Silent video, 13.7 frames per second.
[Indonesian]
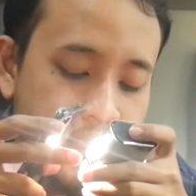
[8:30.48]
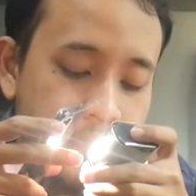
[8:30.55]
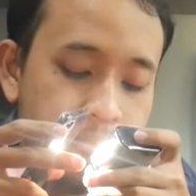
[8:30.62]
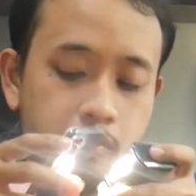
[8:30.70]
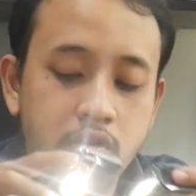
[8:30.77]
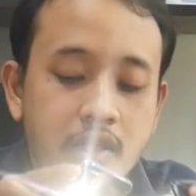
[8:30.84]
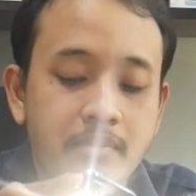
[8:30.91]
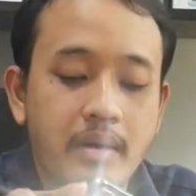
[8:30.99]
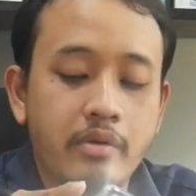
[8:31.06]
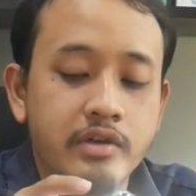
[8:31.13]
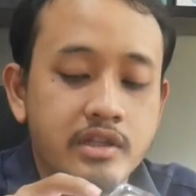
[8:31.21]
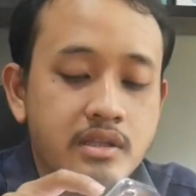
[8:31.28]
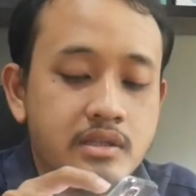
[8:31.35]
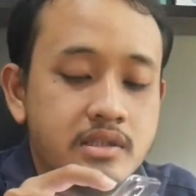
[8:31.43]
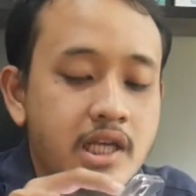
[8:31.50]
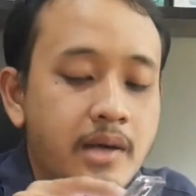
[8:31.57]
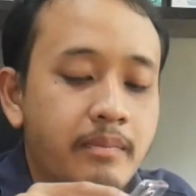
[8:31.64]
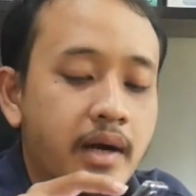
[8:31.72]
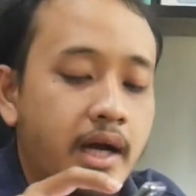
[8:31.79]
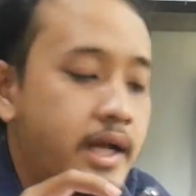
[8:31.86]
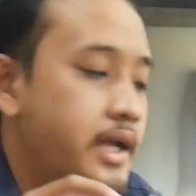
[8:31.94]
65 watt
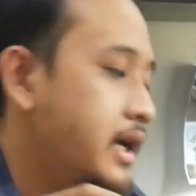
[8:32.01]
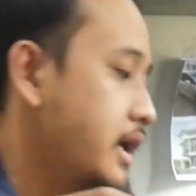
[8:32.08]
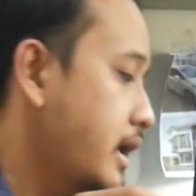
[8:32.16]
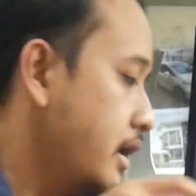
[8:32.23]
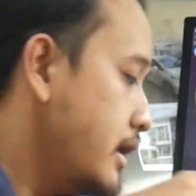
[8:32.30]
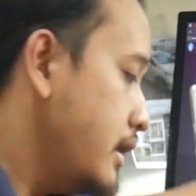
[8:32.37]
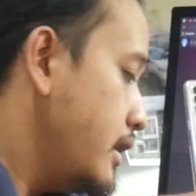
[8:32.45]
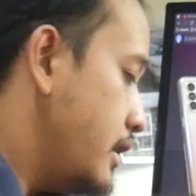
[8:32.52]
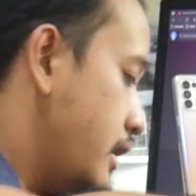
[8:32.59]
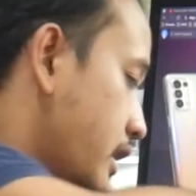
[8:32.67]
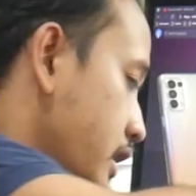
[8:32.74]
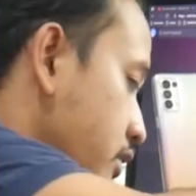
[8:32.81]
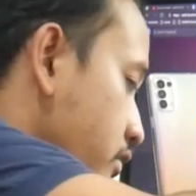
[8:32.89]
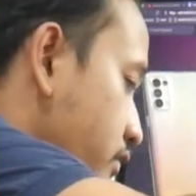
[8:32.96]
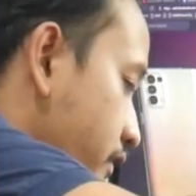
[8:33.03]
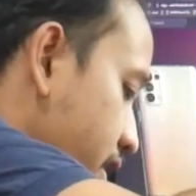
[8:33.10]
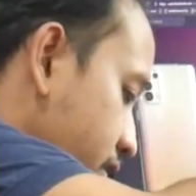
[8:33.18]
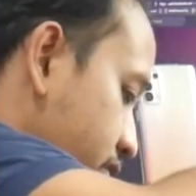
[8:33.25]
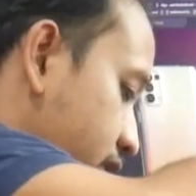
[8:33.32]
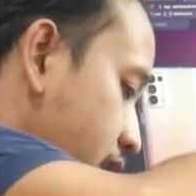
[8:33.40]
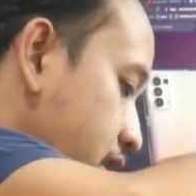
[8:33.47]
sama kayak Reno
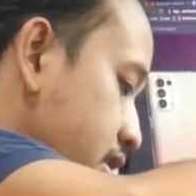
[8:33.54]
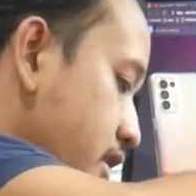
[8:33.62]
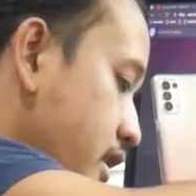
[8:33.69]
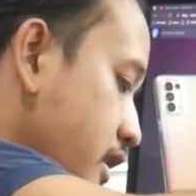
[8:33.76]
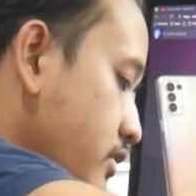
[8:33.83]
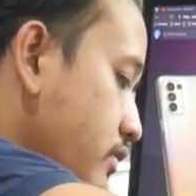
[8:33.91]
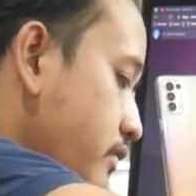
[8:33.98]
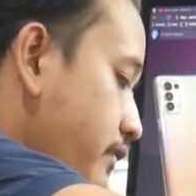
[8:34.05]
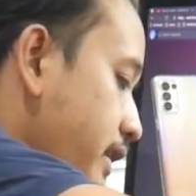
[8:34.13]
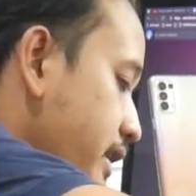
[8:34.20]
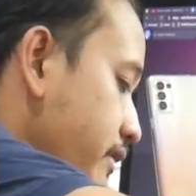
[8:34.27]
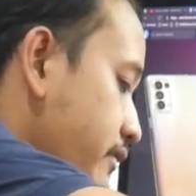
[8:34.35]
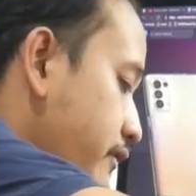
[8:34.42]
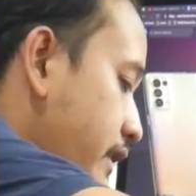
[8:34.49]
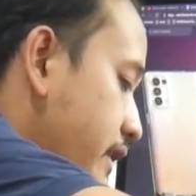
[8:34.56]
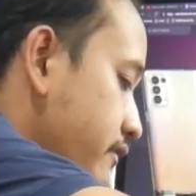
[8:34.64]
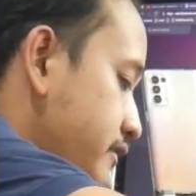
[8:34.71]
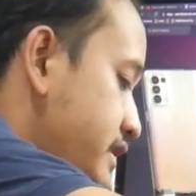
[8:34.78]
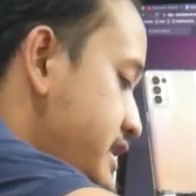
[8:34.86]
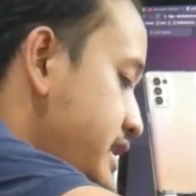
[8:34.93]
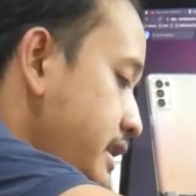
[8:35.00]
5 dan Reno
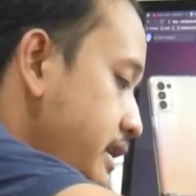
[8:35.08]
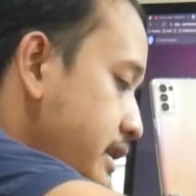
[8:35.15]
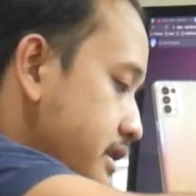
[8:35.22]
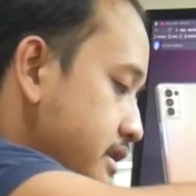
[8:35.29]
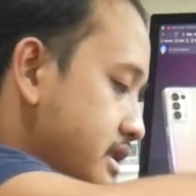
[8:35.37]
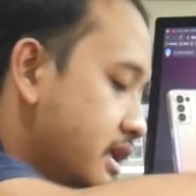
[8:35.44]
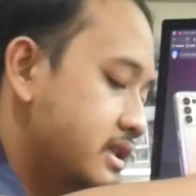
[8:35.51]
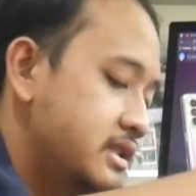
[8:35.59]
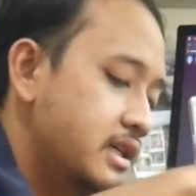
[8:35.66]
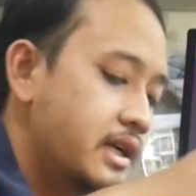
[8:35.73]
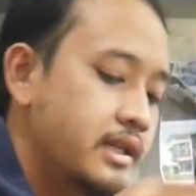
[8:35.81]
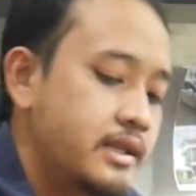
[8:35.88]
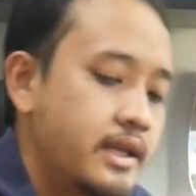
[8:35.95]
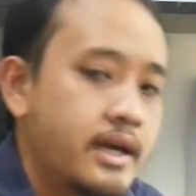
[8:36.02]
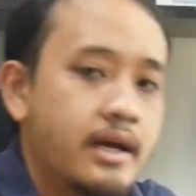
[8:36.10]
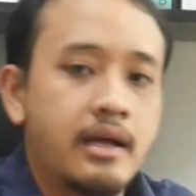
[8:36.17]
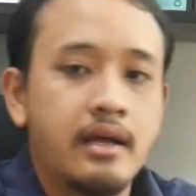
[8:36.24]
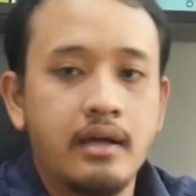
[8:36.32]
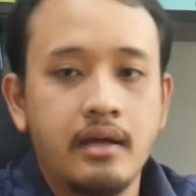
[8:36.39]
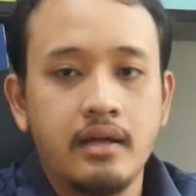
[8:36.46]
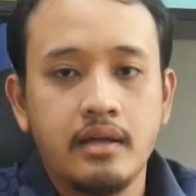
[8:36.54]
5 5G chargerannya
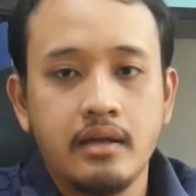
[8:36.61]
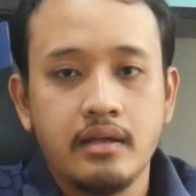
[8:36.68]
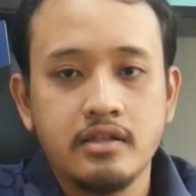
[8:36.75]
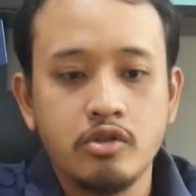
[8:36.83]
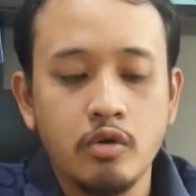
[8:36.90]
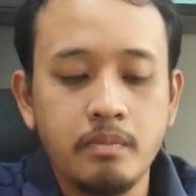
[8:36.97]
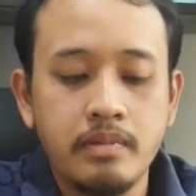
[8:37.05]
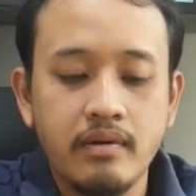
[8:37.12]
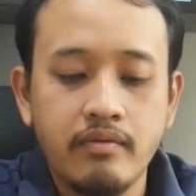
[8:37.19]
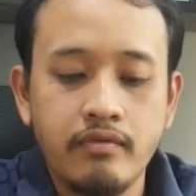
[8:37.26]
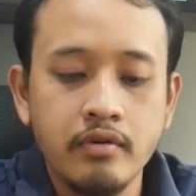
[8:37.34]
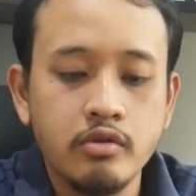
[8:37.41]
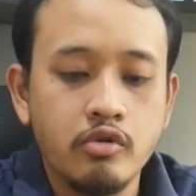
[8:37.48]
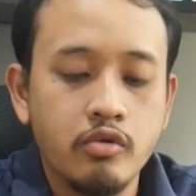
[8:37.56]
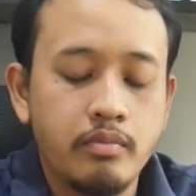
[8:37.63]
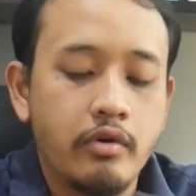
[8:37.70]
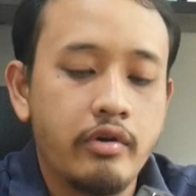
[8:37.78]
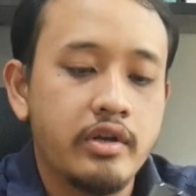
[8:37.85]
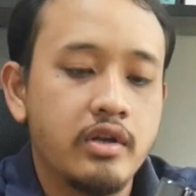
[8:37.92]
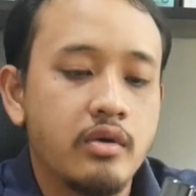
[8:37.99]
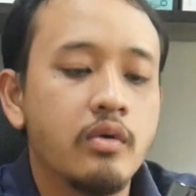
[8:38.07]
Superfook
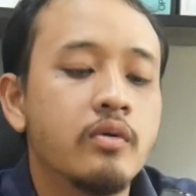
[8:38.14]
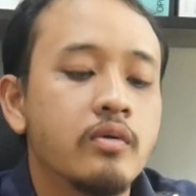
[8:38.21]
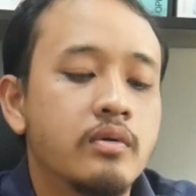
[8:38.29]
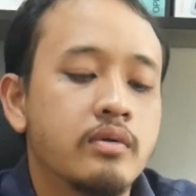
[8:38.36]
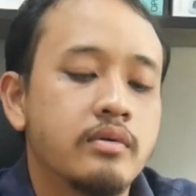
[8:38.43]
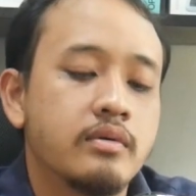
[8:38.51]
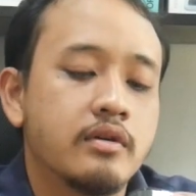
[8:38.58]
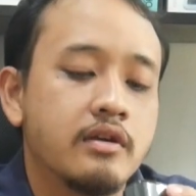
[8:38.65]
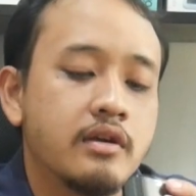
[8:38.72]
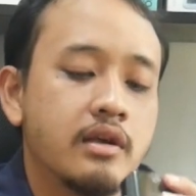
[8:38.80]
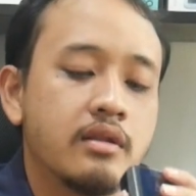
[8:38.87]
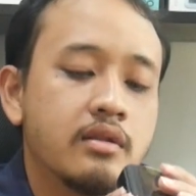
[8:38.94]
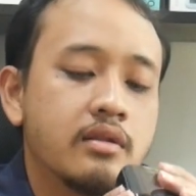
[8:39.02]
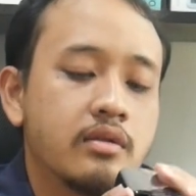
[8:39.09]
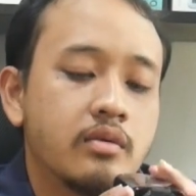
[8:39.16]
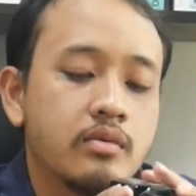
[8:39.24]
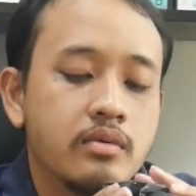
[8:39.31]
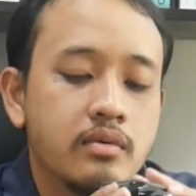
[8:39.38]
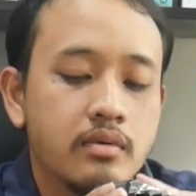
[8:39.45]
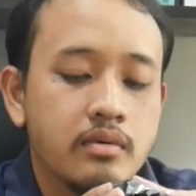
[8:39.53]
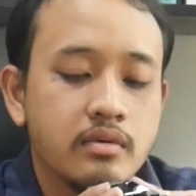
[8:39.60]
2.0 gitu
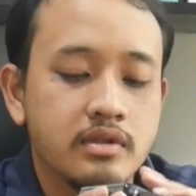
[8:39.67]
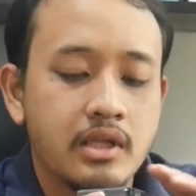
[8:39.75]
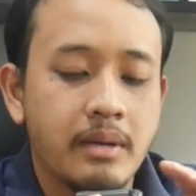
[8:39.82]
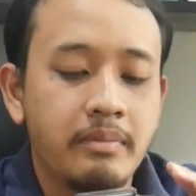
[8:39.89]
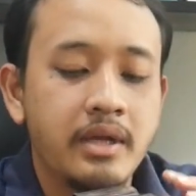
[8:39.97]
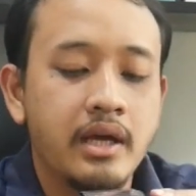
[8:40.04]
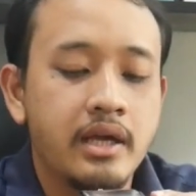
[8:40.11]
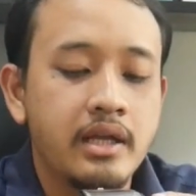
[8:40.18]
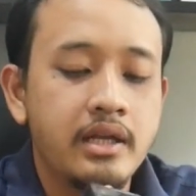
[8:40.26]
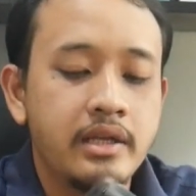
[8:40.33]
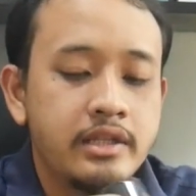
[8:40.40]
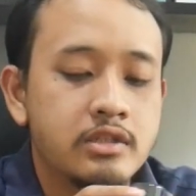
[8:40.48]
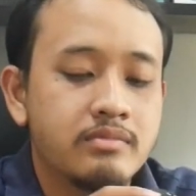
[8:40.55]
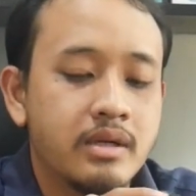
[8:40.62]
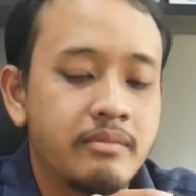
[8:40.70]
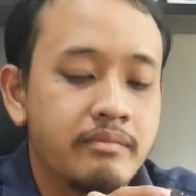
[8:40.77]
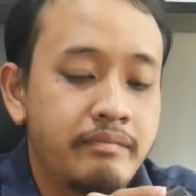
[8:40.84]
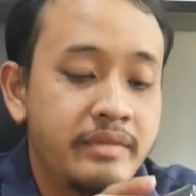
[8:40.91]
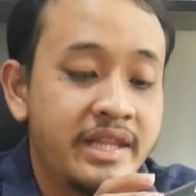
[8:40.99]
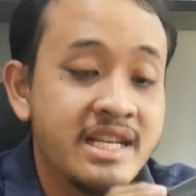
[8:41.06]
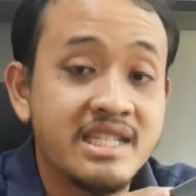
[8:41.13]
tapi ya ini
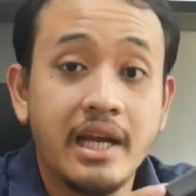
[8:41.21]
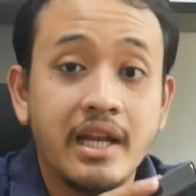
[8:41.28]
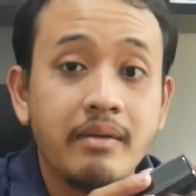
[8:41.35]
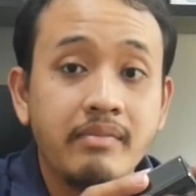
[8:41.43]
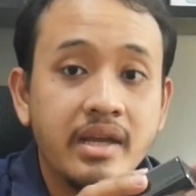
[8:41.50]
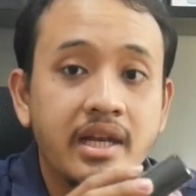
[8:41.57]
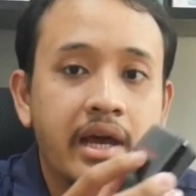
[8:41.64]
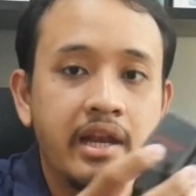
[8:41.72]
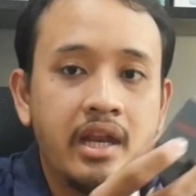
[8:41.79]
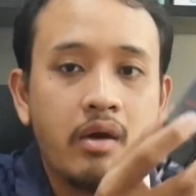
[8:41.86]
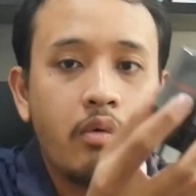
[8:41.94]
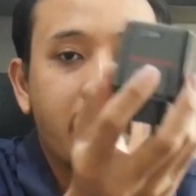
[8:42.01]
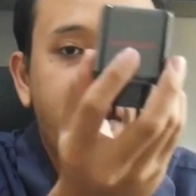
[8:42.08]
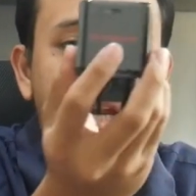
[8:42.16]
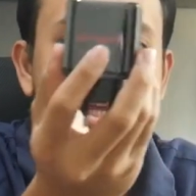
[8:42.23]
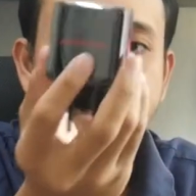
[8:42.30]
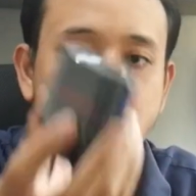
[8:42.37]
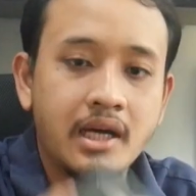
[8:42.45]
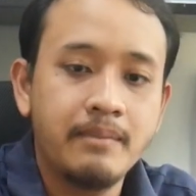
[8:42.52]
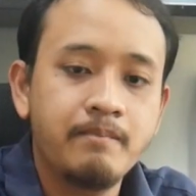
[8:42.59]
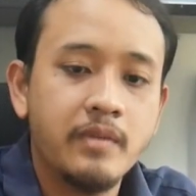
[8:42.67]
cuman desainnya beda dia warna
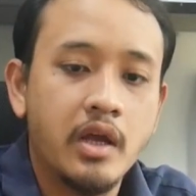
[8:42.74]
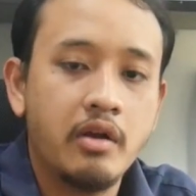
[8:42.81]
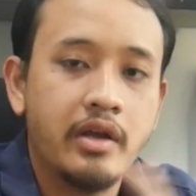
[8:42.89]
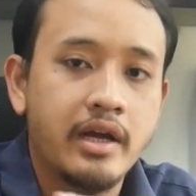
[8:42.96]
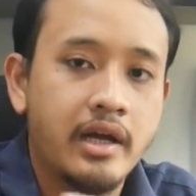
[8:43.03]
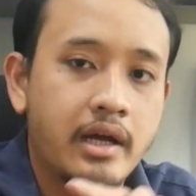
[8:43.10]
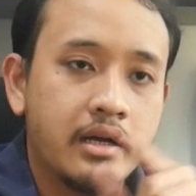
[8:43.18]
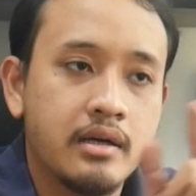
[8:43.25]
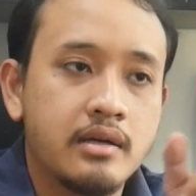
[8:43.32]
hitam kalau yang